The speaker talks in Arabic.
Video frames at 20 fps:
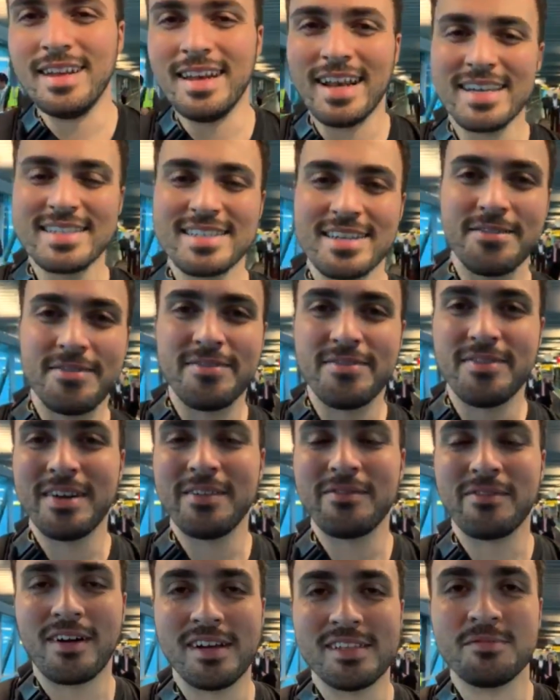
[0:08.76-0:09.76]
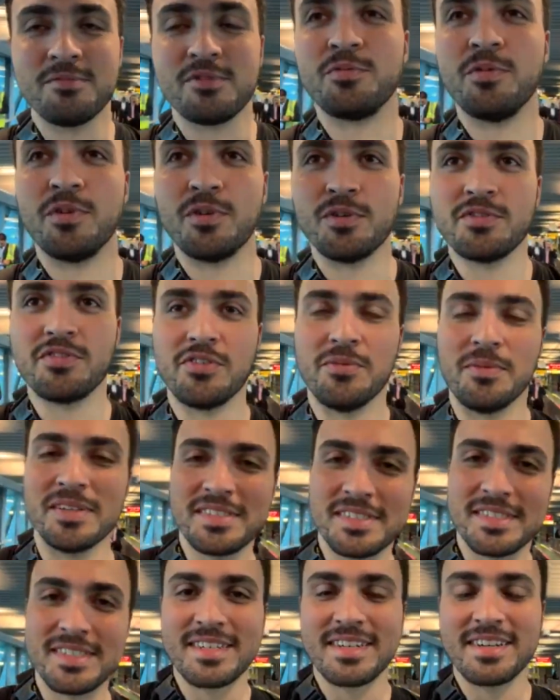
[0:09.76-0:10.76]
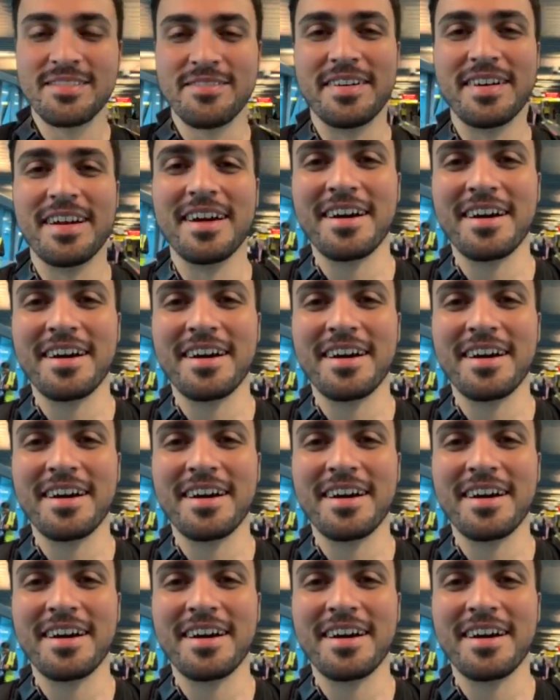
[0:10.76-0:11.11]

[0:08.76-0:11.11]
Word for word: للاسف فايف جايز مش موجود في مصر فانا